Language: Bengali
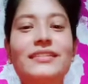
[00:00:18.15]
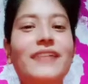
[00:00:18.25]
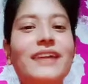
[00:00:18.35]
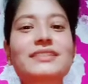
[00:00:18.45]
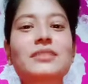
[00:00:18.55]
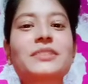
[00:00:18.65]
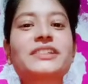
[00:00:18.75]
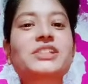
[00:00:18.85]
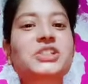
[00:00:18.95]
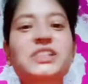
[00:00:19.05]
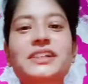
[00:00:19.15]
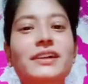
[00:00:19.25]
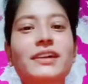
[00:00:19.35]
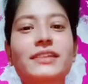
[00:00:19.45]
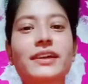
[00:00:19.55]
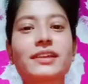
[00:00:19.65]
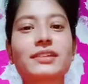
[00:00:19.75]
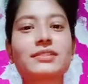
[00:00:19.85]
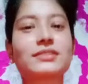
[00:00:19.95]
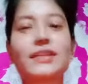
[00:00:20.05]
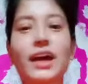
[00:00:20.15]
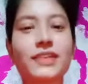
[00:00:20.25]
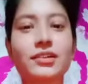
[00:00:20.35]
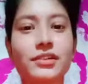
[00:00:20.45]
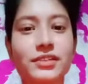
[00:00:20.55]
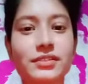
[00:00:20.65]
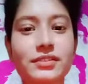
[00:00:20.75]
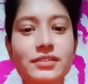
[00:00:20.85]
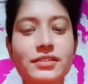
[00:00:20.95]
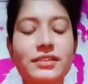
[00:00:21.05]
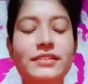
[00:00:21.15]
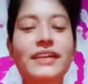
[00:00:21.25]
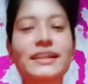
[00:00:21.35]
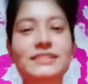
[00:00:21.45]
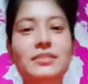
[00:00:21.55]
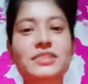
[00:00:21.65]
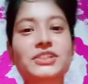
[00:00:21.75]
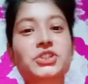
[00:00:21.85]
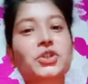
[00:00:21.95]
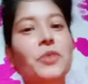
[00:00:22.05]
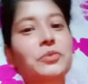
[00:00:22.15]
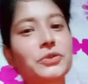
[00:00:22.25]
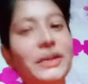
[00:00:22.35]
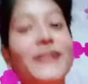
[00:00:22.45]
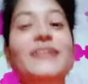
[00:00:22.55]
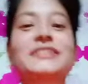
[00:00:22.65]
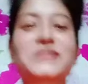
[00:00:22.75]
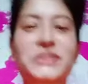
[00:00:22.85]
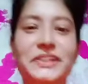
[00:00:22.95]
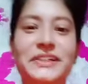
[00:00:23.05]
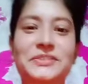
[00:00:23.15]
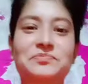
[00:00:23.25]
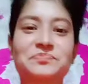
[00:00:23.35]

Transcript: রাইস আমাদের শিক্ষা দেয় তাই নয় রাইস আমাদের স্বপ্ন দেখাতে শেখায়